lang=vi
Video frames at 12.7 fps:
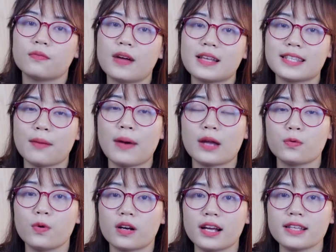Và giá bán
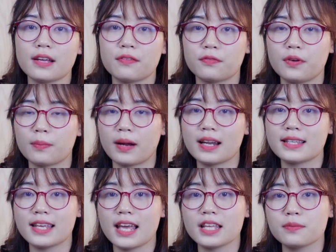của các sản phẩm
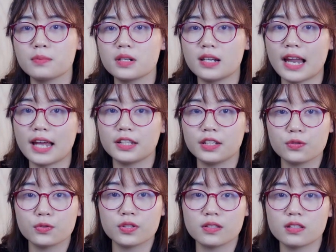Galaxy S mười Lite
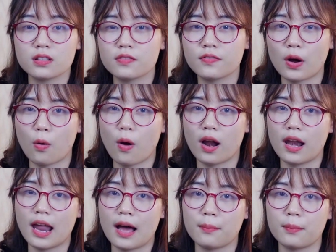New rơi vào khoảng
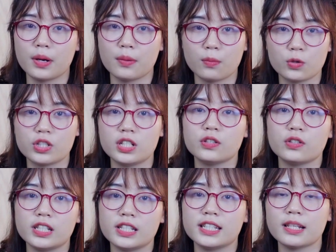là mười một triệu
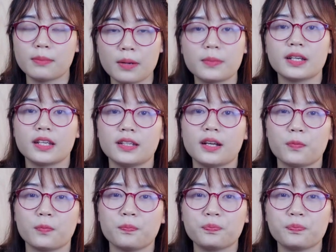chín trăm năm mươi nghìn đồng.